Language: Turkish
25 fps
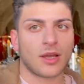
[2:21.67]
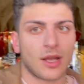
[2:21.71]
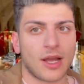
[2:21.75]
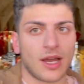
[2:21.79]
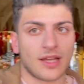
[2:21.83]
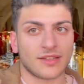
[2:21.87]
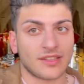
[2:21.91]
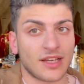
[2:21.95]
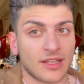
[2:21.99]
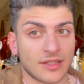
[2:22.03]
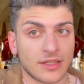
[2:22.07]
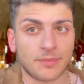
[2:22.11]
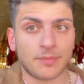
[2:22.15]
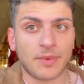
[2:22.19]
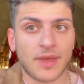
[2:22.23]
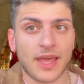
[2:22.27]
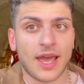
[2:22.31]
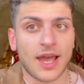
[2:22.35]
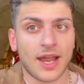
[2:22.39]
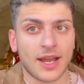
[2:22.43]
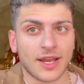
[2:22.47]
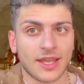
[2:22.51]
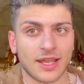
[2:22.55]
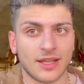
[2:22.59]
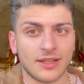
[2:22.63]
Gaziantep'e
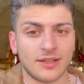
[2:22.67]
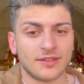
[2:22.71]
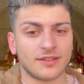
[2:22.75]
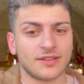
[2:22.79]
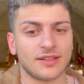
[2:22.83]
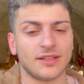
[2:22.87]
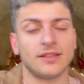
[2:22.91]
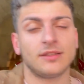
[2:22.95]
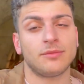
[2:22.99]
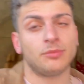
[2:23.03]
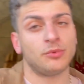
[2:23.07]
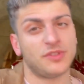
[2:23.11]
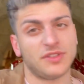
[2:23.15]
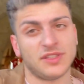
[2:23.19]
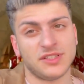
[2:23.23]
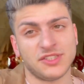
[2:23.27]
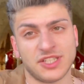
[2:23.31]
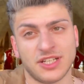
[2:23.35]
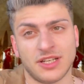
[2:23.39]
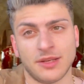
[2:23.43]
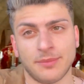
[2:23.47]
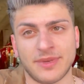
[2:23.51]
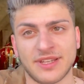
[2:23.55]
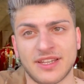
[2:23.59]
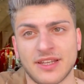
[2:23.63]
eğer gelirseniz bu
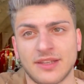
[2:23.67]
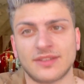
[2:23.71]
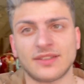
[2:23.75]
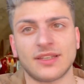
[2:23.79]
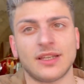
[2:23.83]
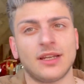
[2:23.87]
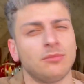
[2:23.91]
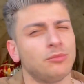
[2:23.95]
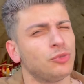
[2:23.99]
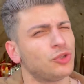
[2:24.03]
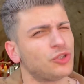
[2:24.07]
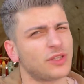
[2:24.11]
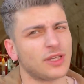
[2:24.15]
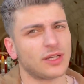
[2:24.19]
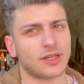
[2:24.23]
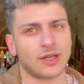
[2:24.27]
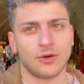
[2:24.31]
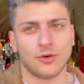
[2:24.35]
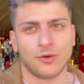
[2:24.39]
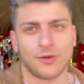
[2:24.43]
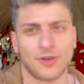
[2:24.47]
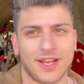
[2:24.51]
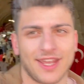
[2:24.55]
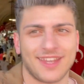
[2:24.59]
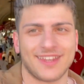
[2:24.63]
Zincirli Bedesten'e mutlaka
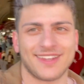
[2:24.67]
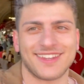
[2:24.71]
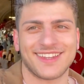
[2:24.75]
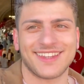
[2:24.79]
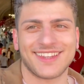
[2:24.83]
uğrayın.